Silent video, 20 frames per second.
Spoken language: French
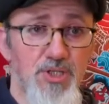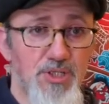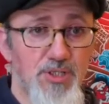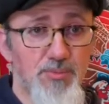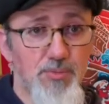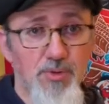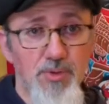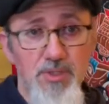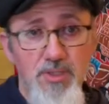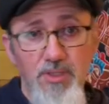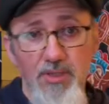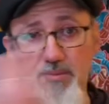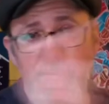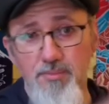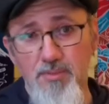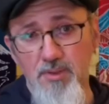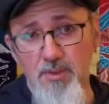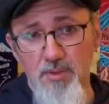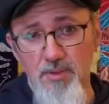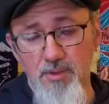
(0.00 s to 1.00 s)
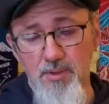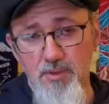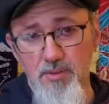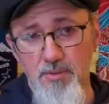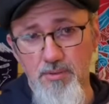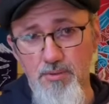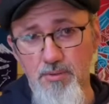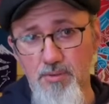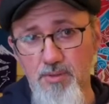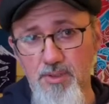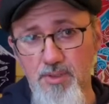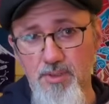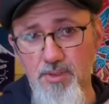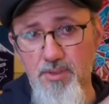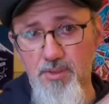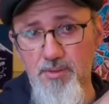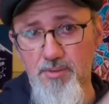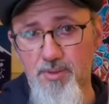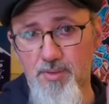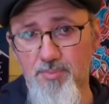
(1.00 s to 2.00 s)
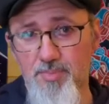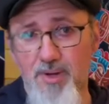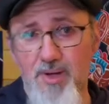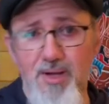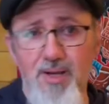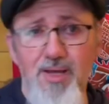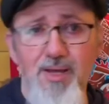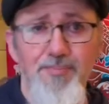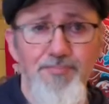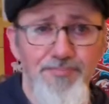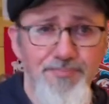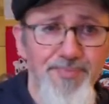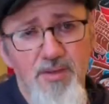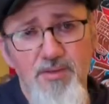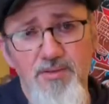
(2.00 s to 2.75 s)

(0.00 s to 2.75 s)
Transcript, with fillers: Shibori, le lien est par là.